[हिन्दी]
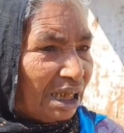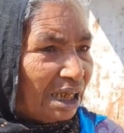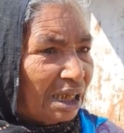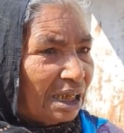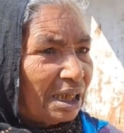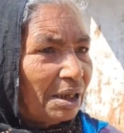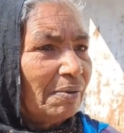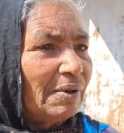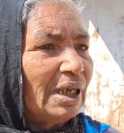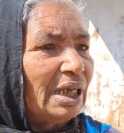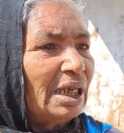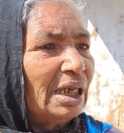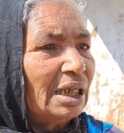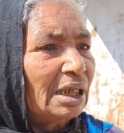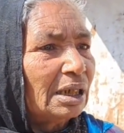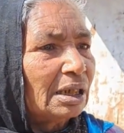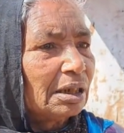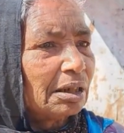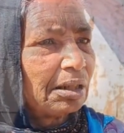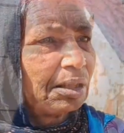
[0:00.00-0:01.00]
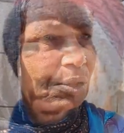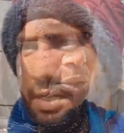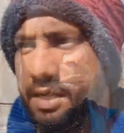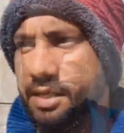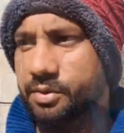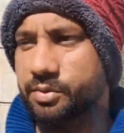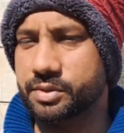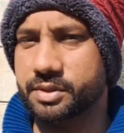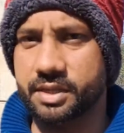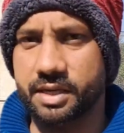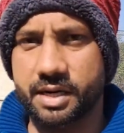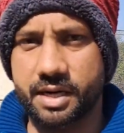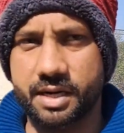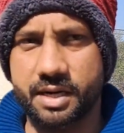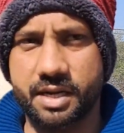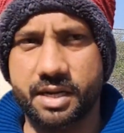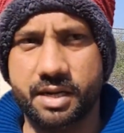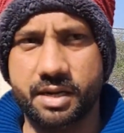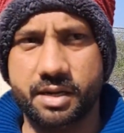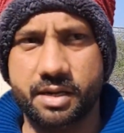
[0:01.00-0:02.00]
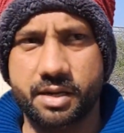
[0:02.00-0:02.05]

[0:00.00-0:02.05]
का रवा है भी तंग रात को चिलाना